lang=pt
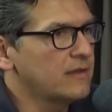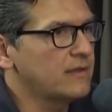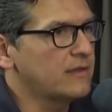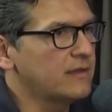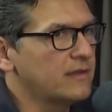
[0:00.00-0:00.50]

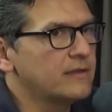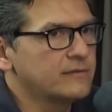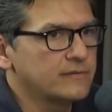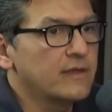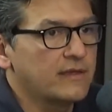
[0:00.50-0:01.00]
É,
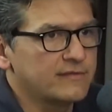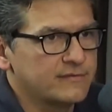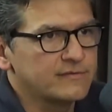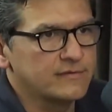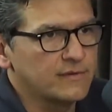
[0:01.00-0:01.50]
é,
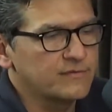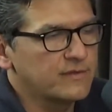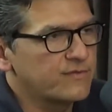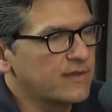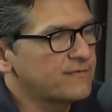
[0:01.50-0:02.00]
não se
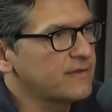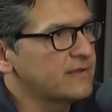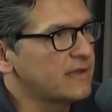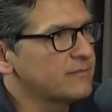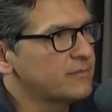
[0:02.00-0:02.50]
deixar
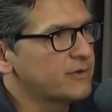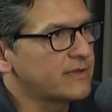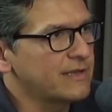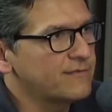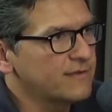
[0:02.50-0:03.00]
afetar por
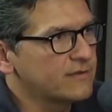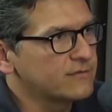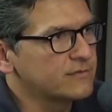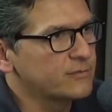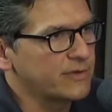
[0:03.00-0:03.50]
aquele
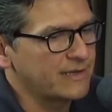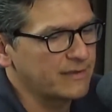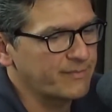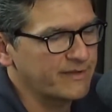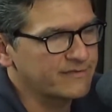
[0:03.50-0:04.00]
evento, por
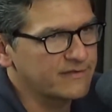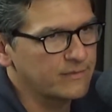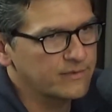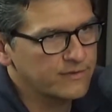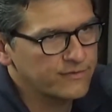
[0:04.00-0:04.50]
aquela
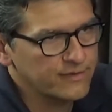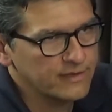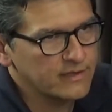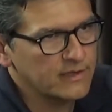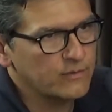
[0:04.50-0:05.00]
impressão que
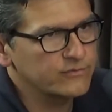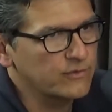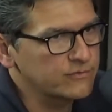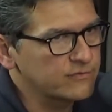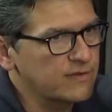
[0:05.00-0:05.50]
chega aos
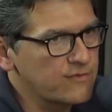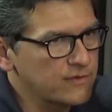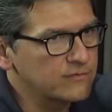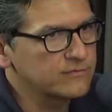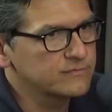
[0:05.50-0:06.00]
nossos
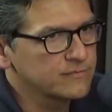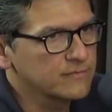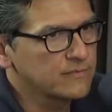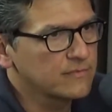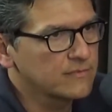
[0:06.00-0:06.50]
sentidos.
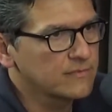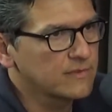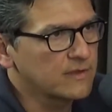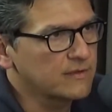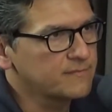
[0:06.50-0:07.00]
Uhum.
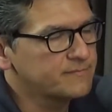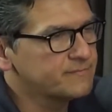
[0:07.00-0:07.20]
É.